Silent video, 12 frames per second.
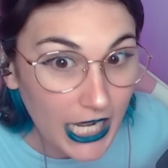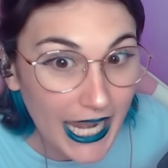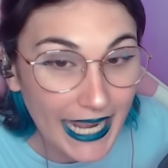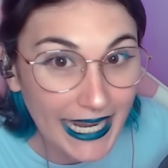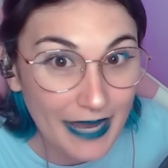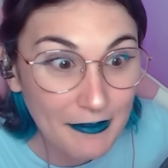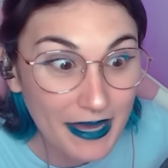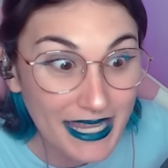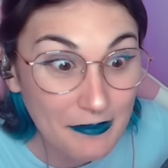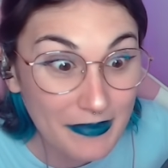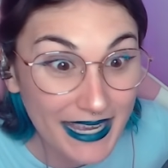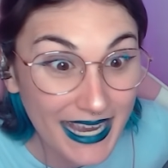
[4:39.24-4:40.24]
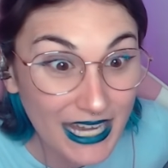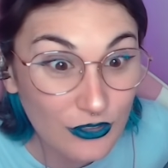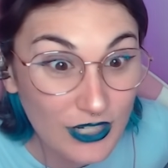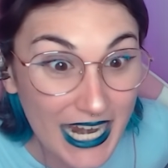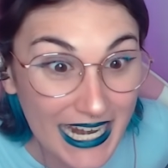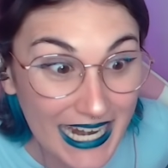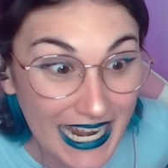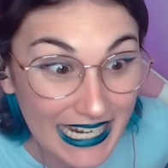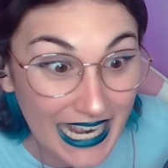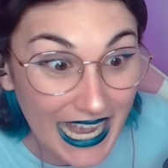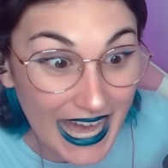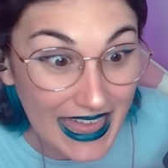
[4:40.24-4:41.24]
Le acaba de pegar una
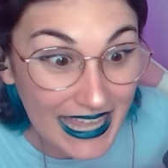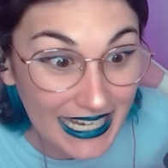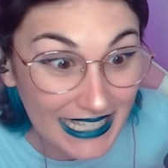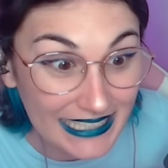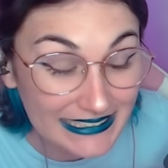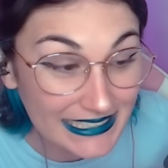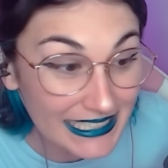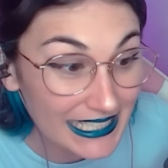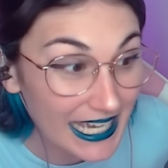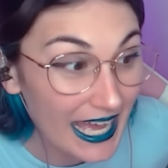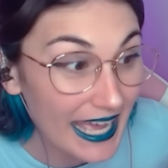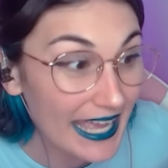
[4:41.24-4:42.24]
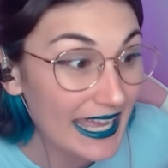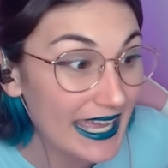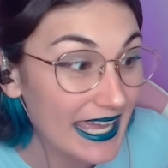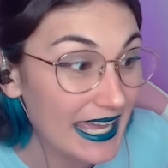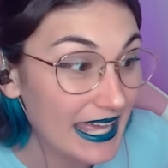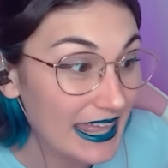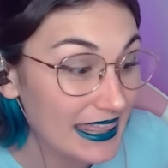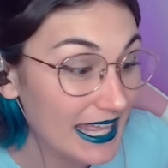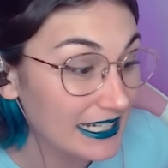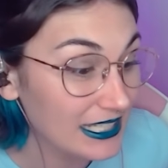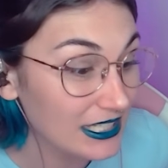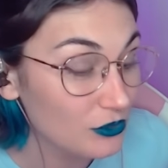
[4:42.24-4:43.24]
nalgada a la tía. Eh,
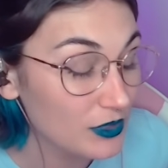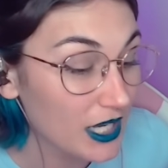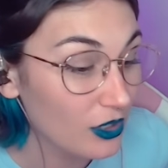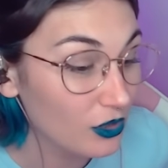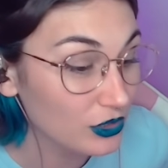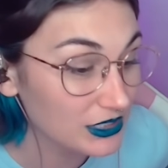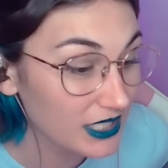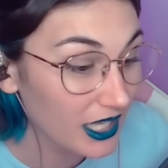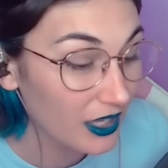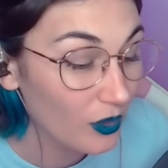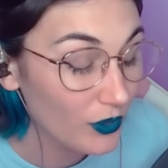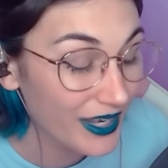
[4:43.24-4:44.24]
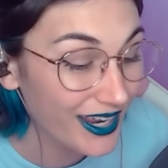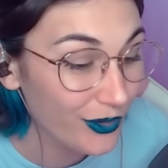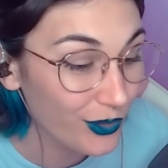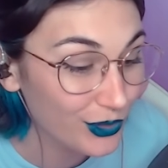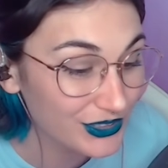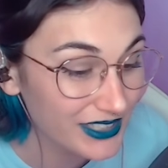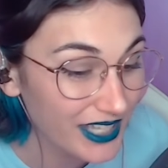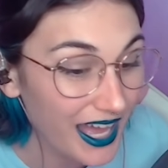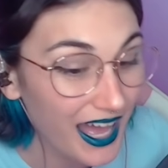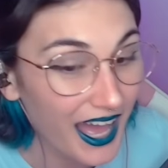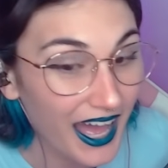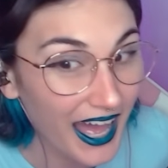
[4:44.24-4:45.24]
Dani, una cosa, una
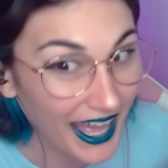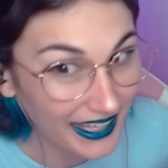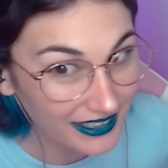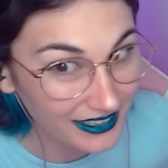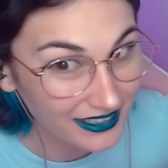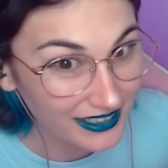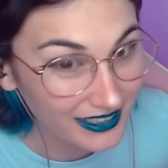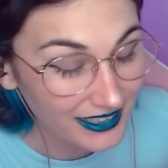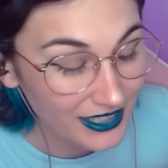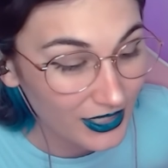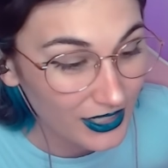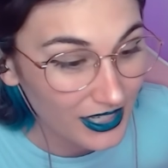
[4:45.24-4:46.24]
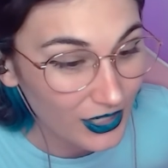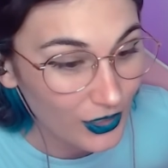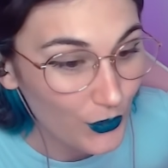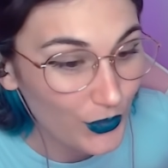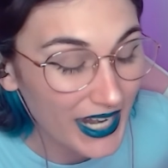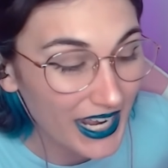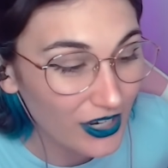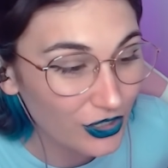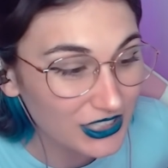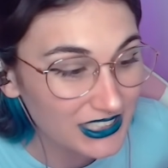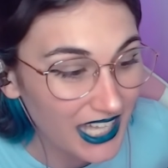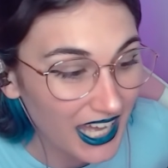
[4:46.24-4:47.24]
cosa. ¡Ay! Una
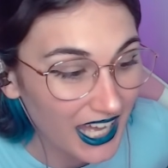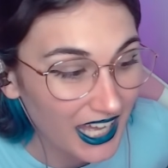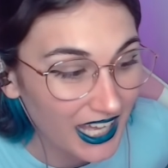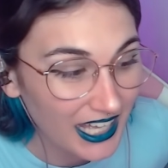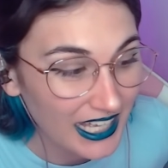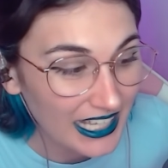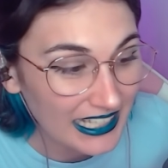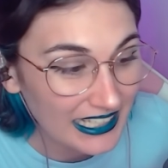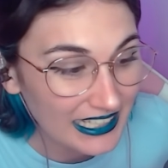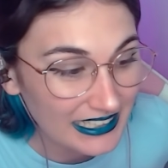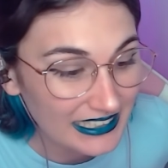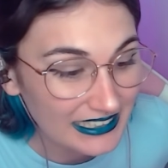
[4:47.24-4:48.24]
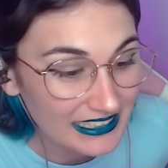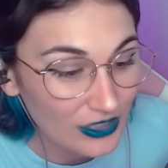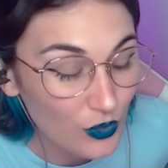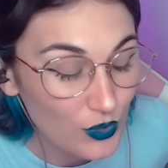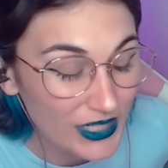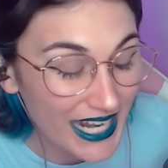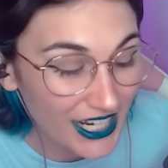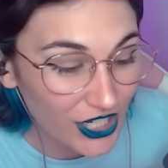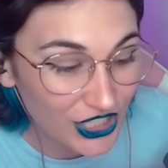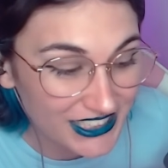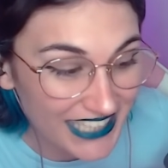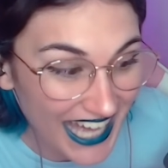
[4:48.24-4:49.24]
cosa. Una
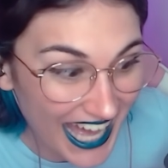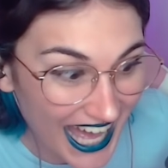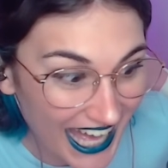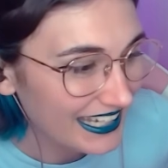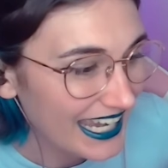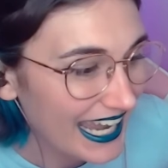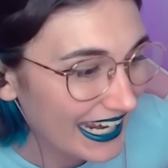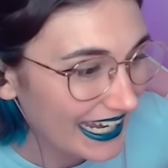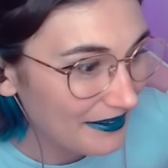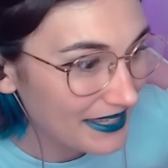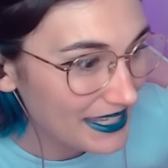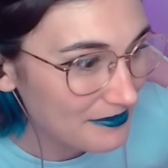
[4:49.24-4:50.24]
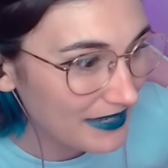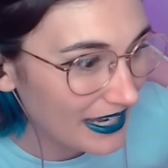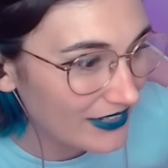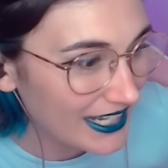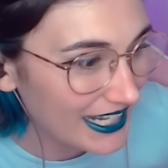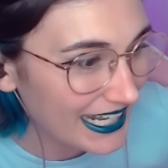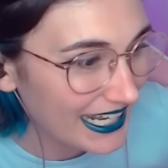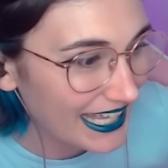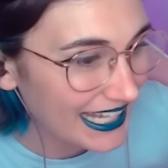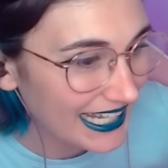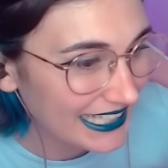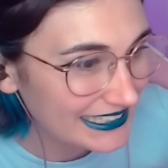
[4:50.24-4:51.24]
cosa. ¿Le acaba de pegar una
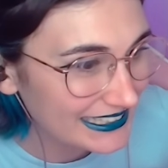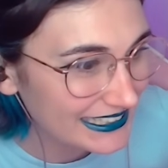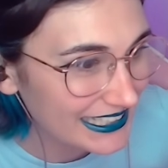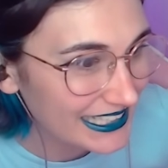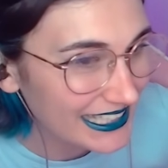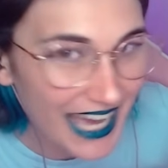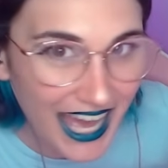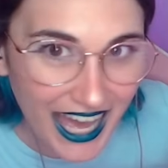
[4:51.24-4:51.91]
nalgada a la tía?